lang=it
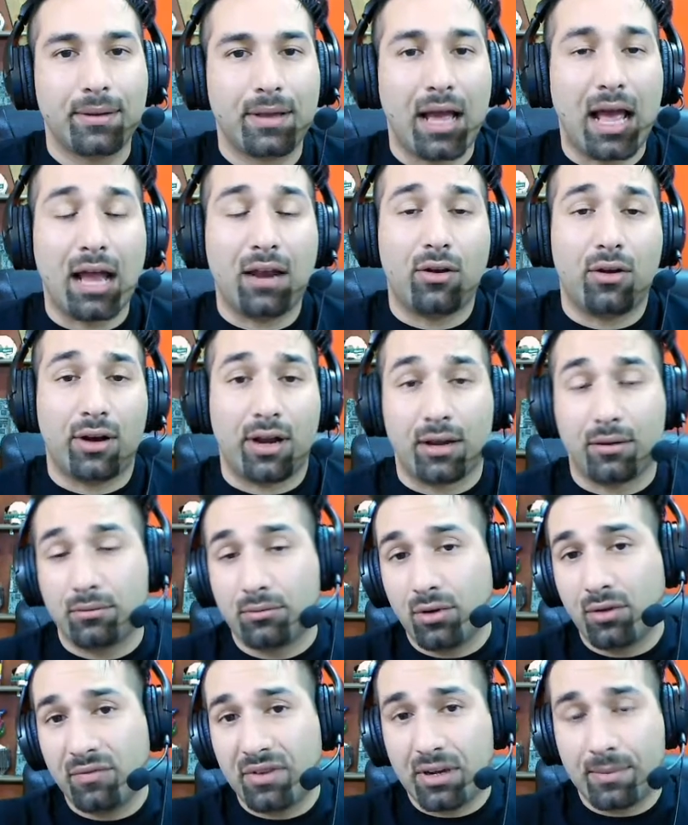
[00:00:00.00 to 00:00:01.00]
Allora,
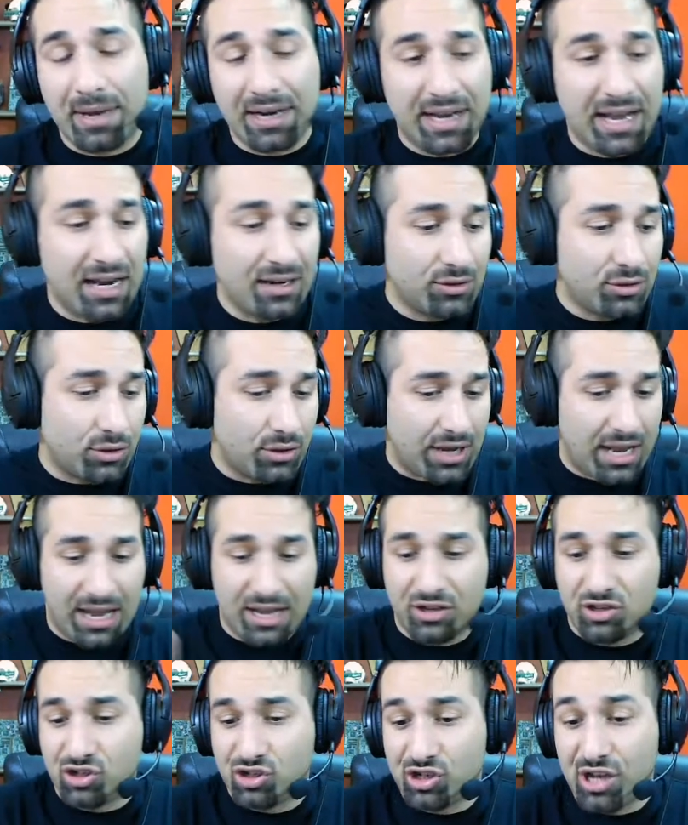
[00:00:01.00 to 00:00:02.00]
non vi rimane altro che
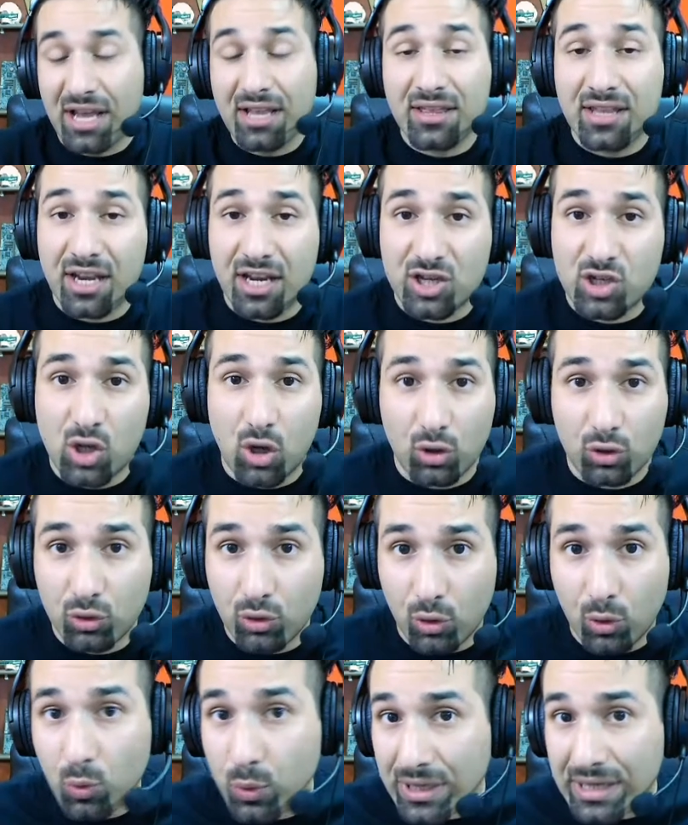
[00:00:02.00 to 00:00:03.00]
scendere
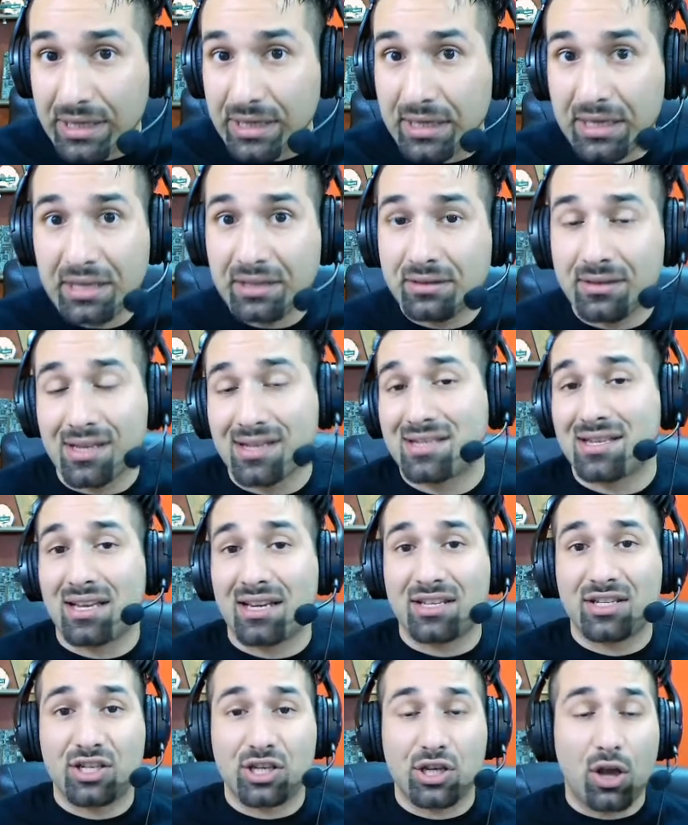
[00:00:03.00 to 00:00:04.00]
sotto qui in
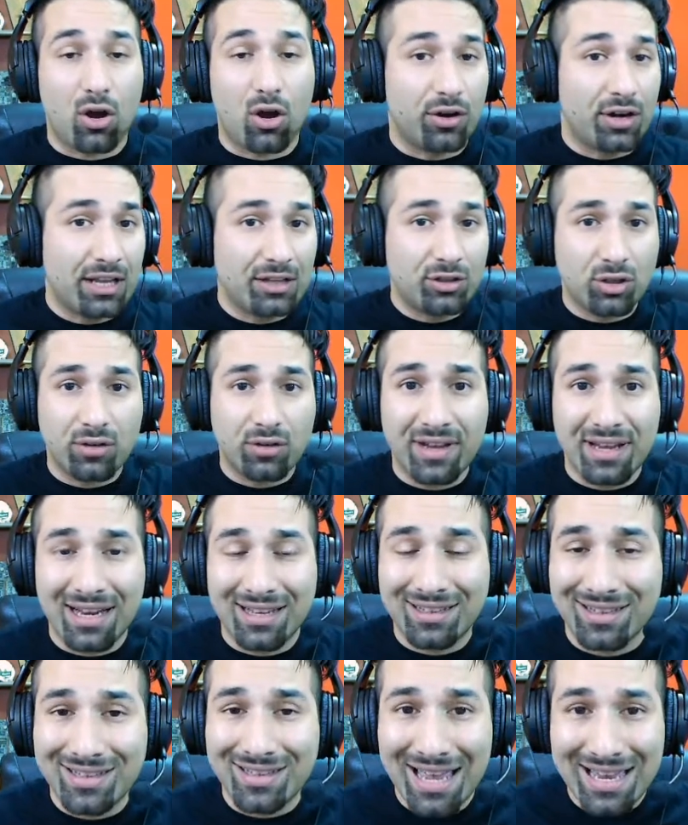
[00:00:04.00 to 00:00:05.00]
descrizione
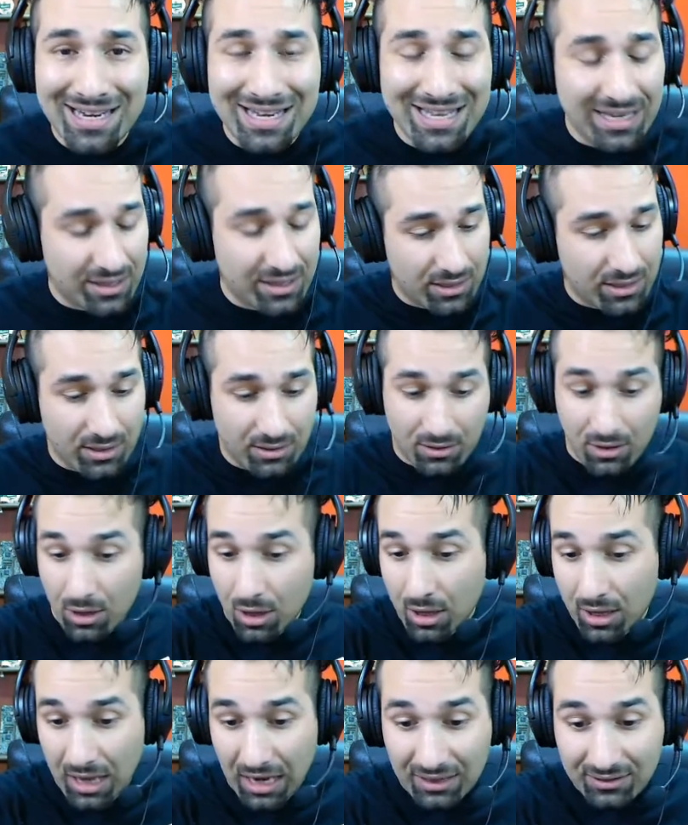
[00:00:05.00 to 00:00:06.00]
troverete dei link
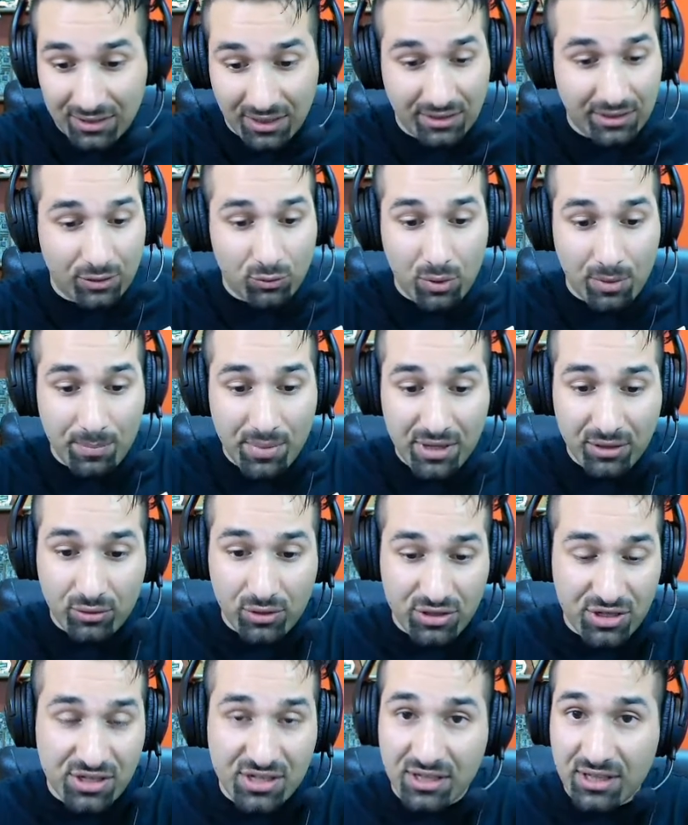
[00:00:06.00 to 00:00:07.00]
a 32 bit o
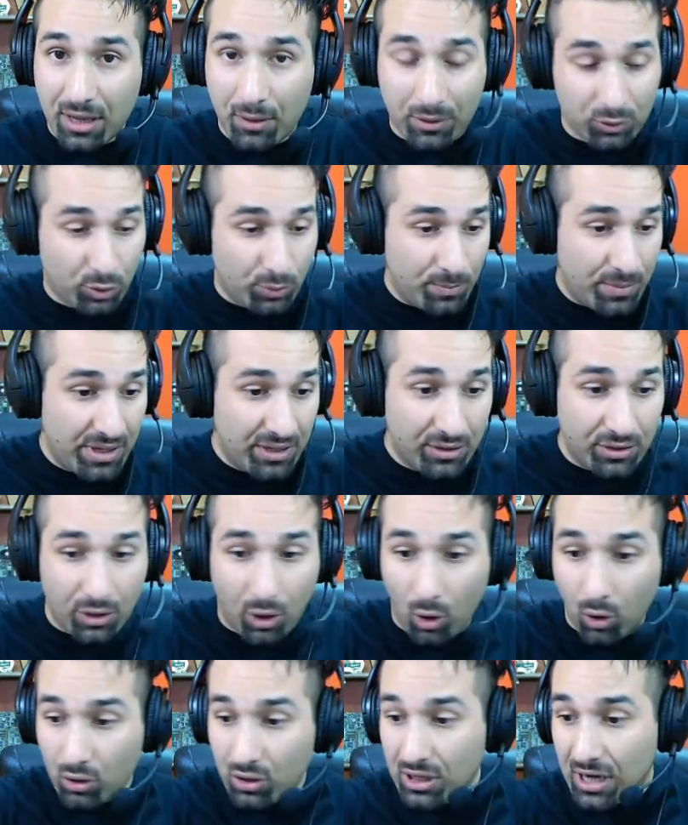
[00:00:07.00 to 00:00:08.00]
64 bit
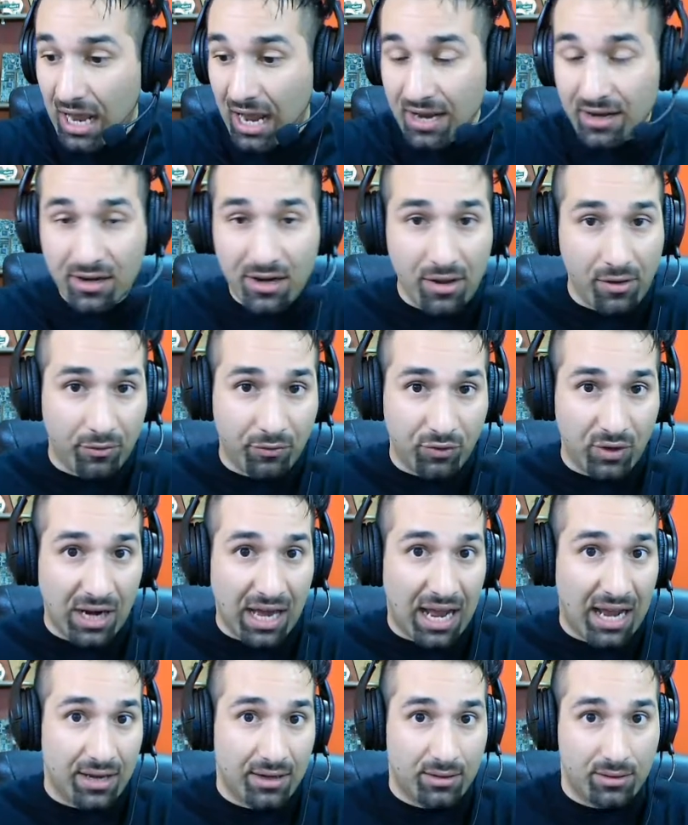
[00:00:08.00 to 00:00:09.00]
online e
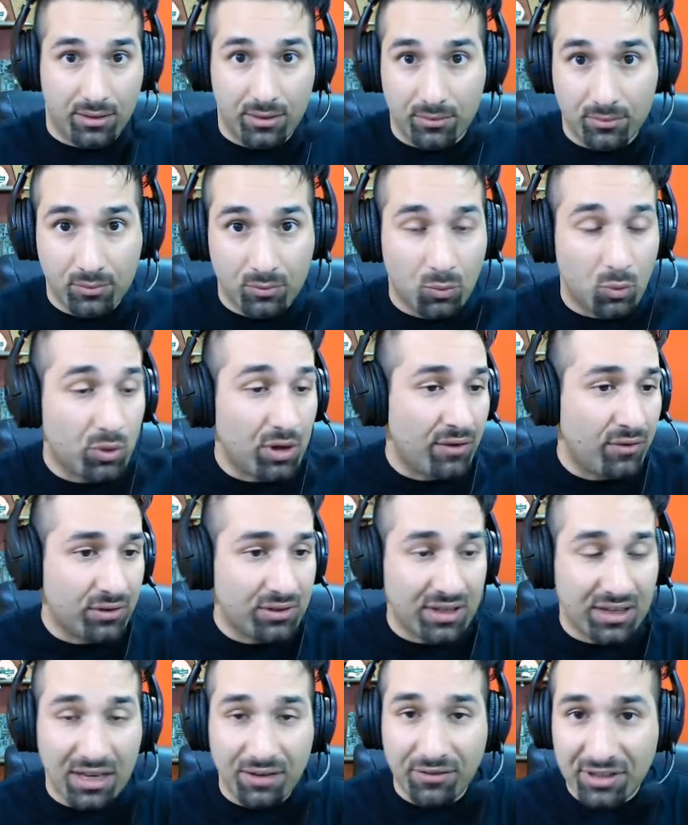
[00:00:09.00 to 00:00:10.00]
offline. Una
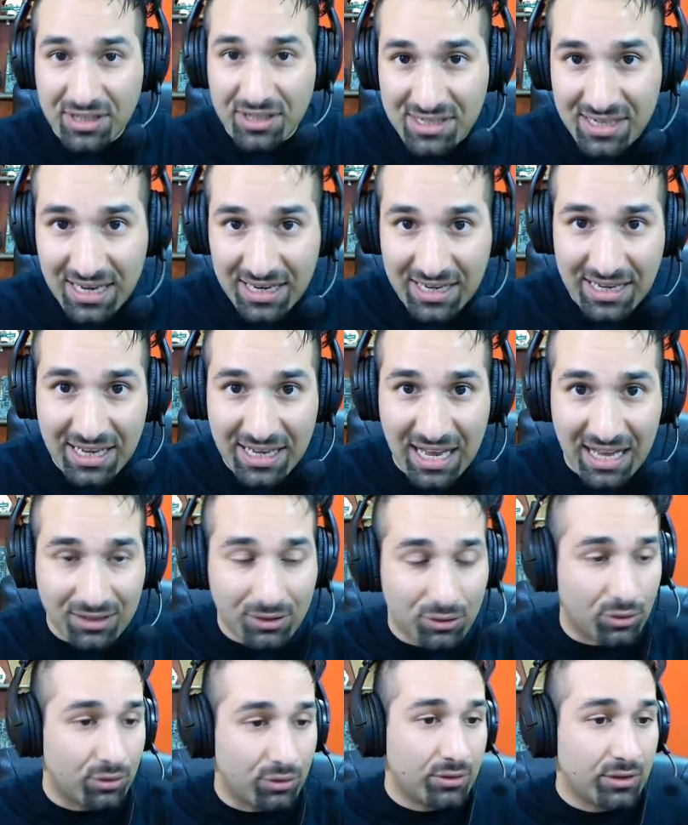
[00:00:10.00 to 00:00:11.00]
volta che avete
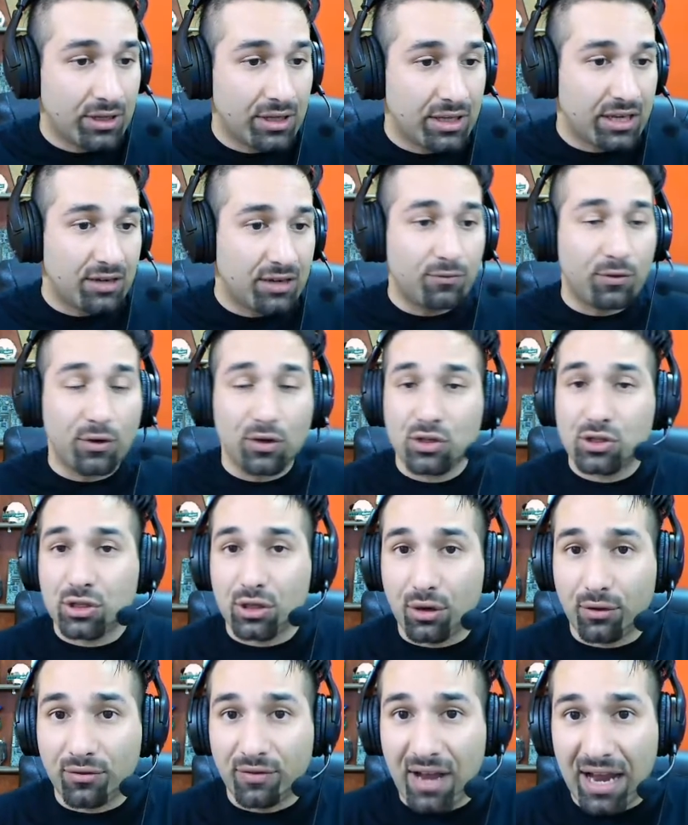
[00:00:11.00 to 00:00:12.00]
scaricato il
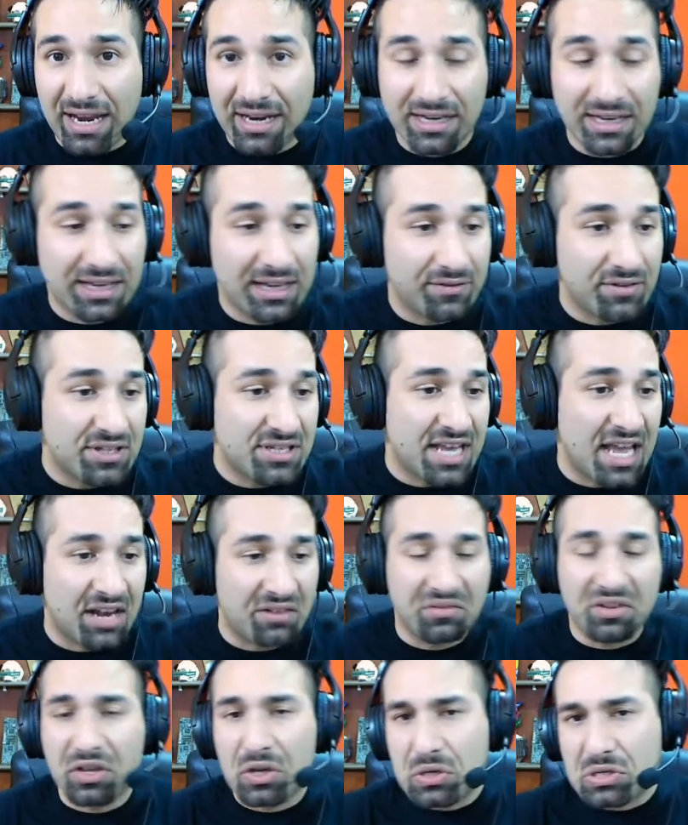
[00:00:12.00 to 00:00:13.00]
vostro file che vi
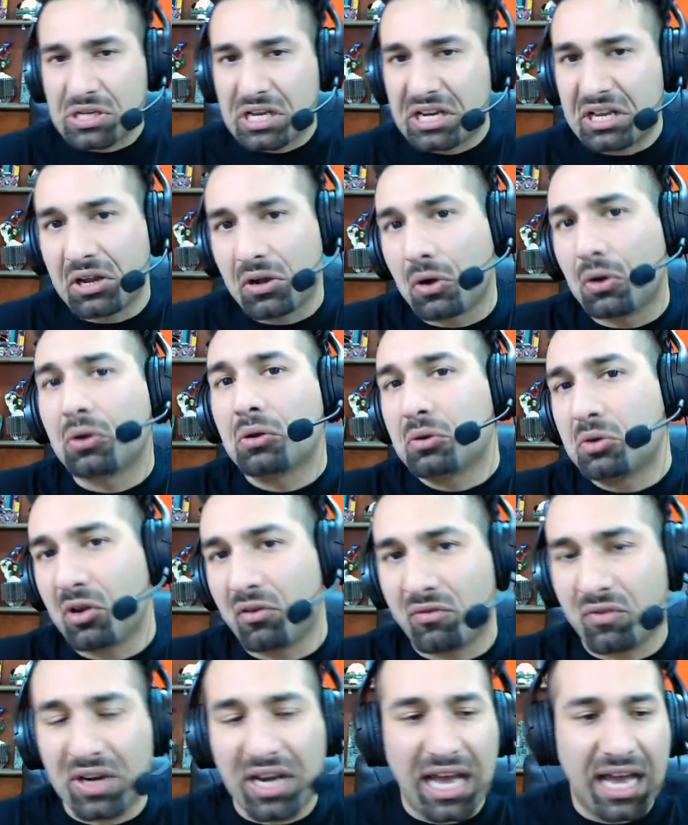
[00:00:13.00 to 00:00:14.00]
serve, io scarico
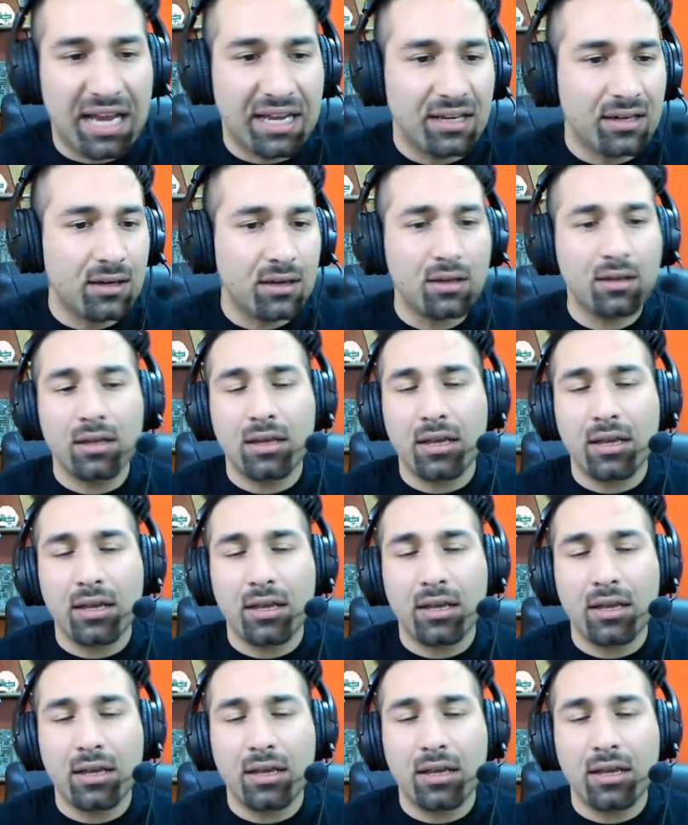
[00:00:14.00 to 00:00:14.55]
l'offline,